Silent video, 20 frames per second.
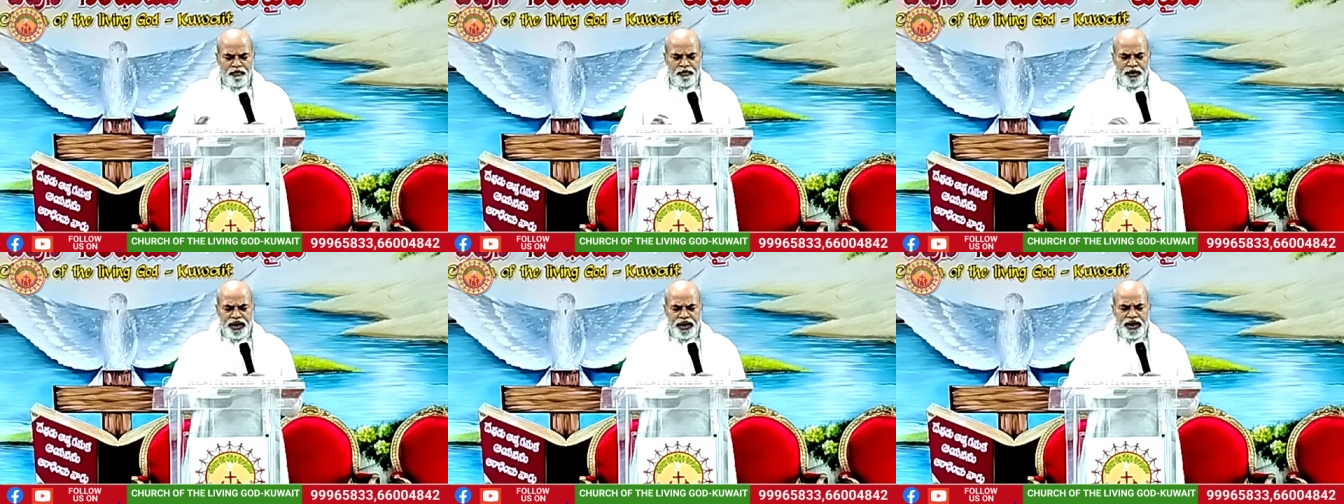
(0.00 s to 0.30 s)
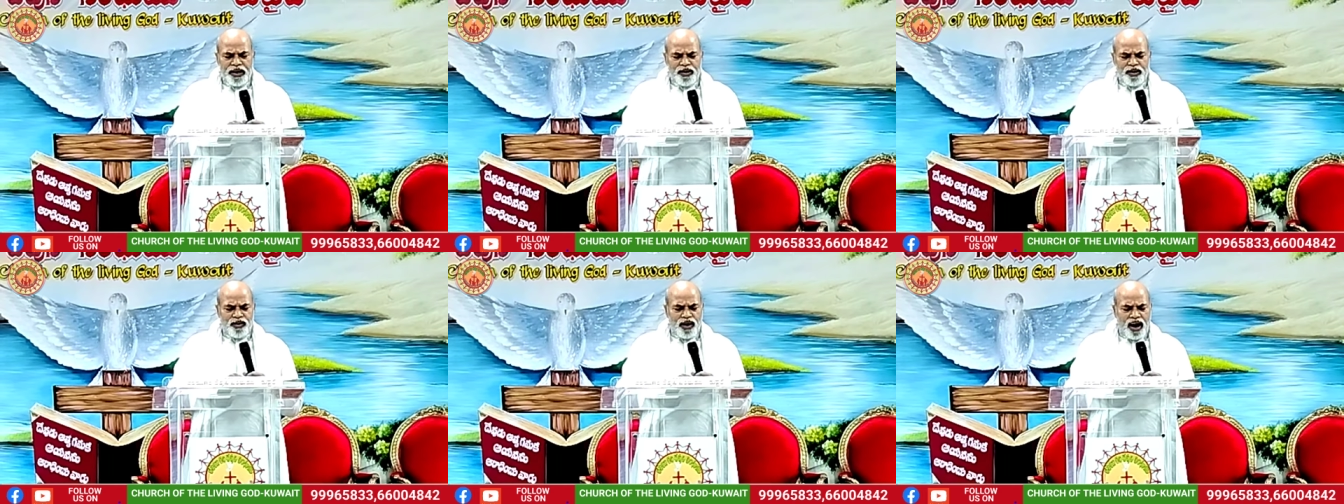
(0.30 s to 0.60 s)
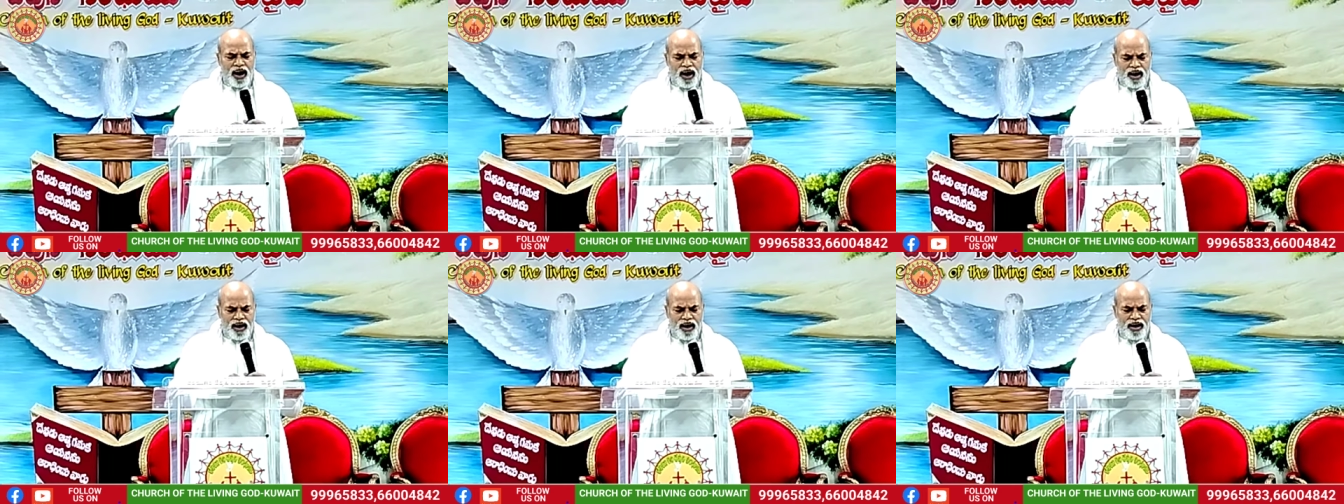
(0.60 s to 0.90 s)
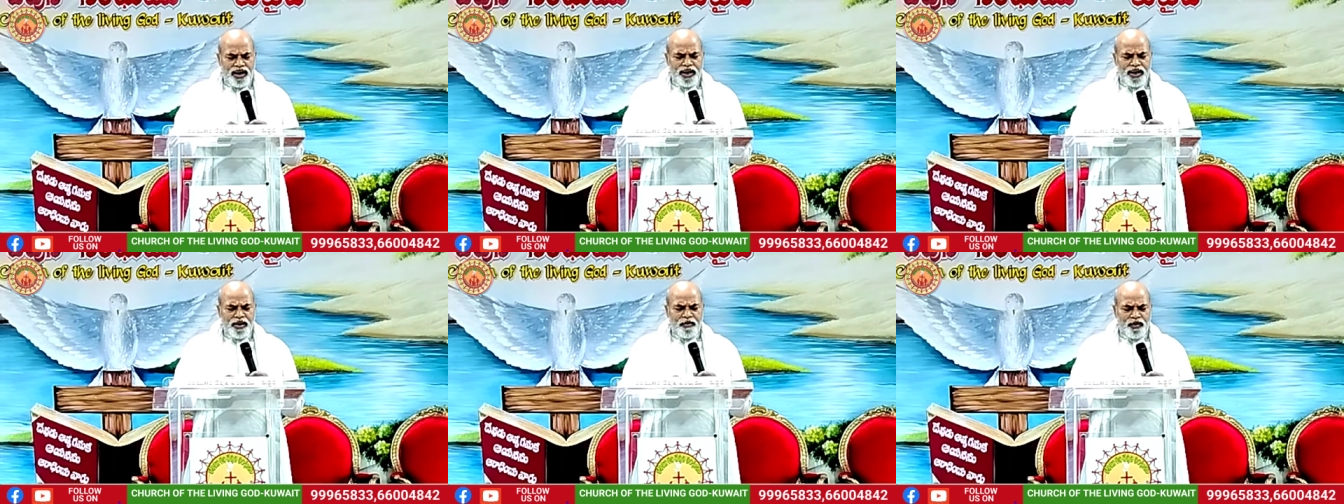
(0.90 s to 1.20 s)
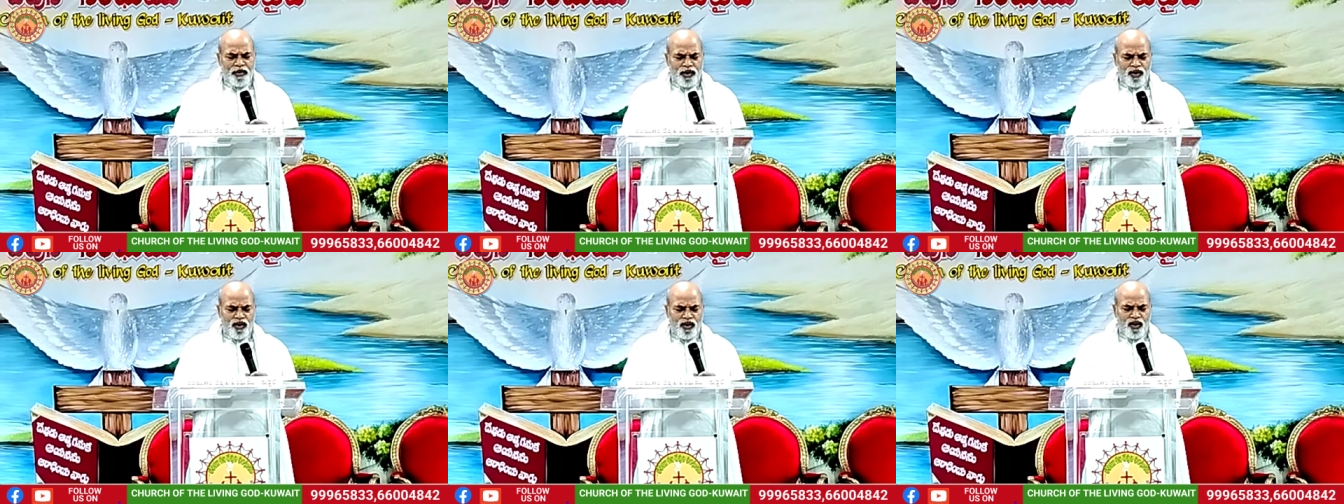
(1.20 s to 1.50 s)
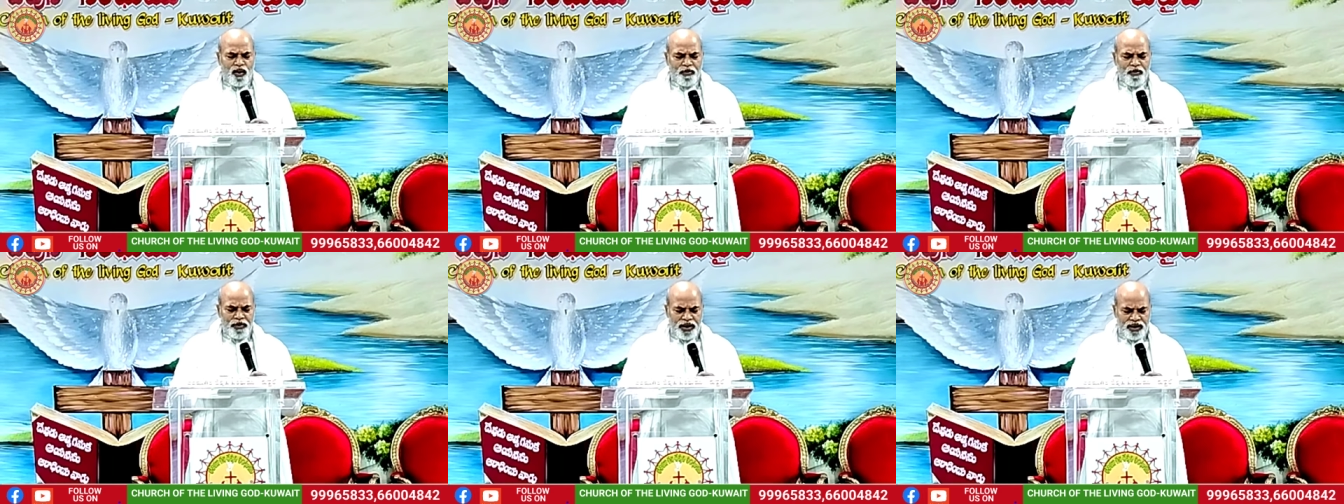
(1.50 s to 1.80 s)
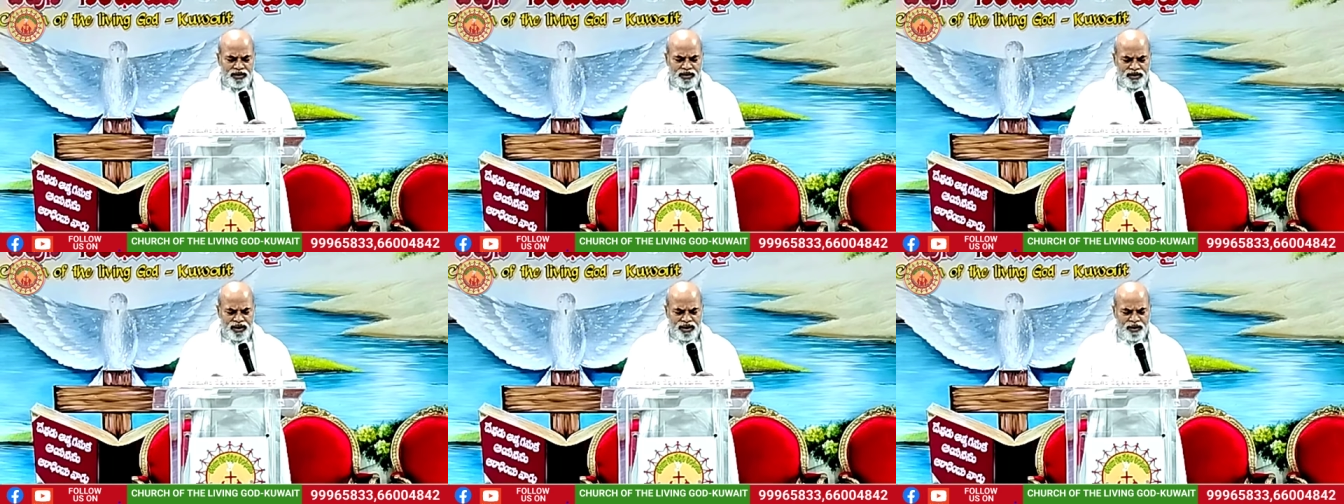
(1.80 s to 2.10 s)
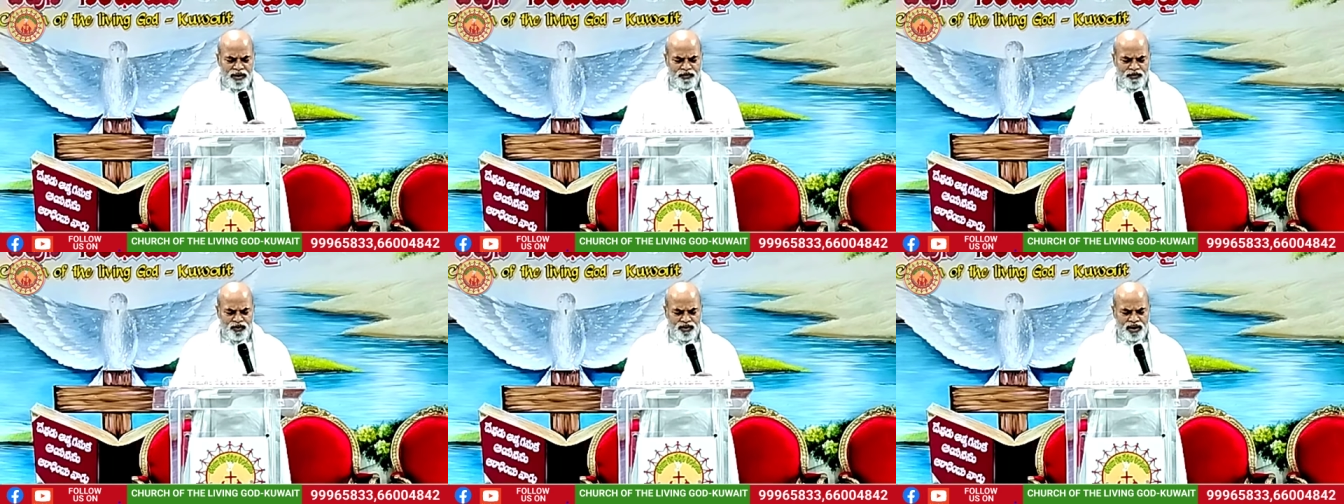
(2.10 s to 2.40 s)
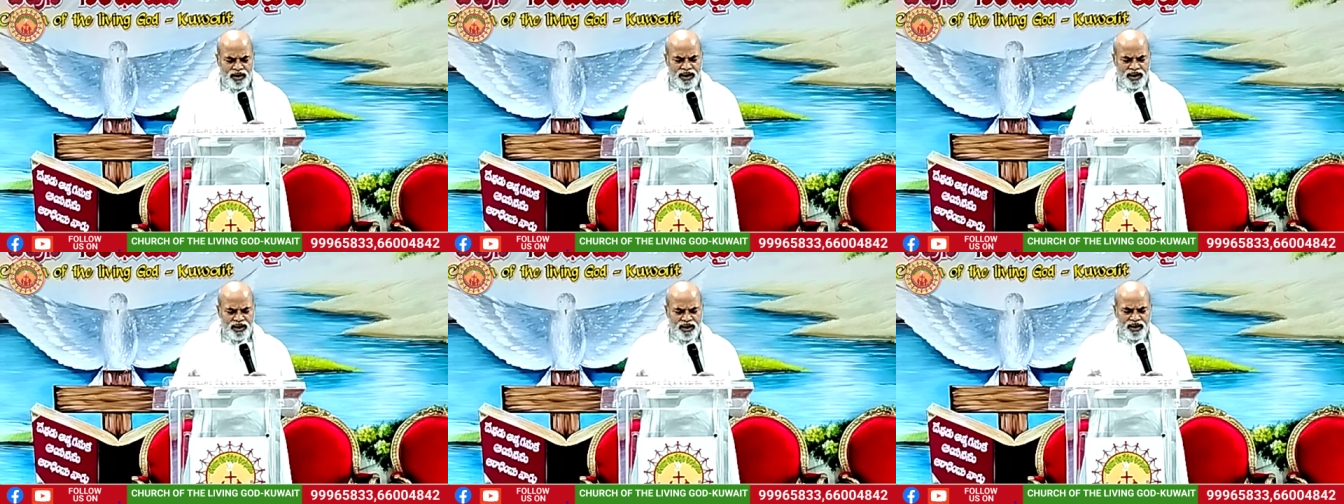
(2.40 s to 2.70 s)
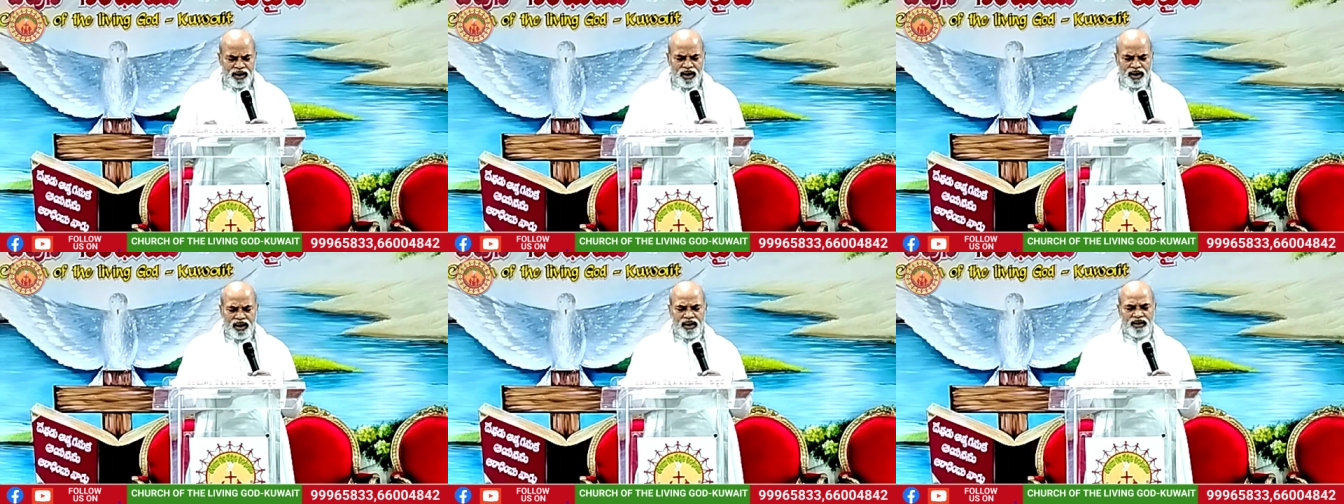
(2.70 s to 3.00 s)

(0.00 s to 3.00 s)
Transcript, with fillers: మీరు అరణ్యములో మీ దేవుడైన